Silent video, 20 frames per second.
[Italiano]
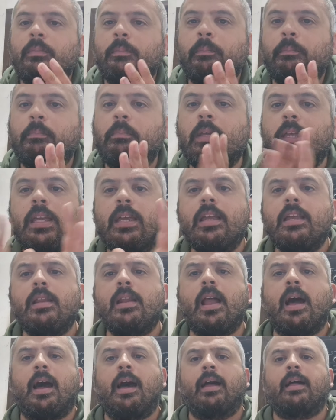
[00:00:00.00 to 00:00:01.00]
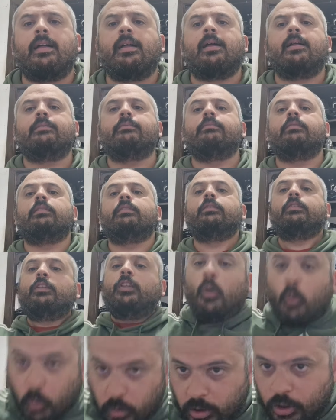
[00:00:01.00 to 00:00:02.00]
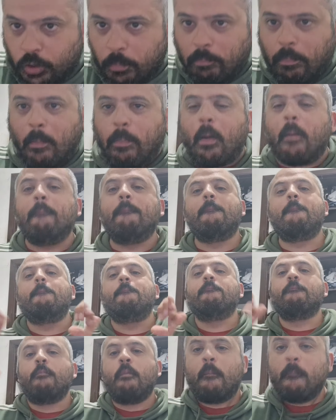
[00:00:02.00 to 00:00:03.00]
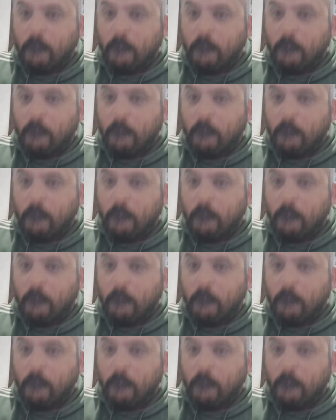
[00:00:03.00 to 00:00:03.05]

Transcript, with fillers: Milan, Diuric, papom,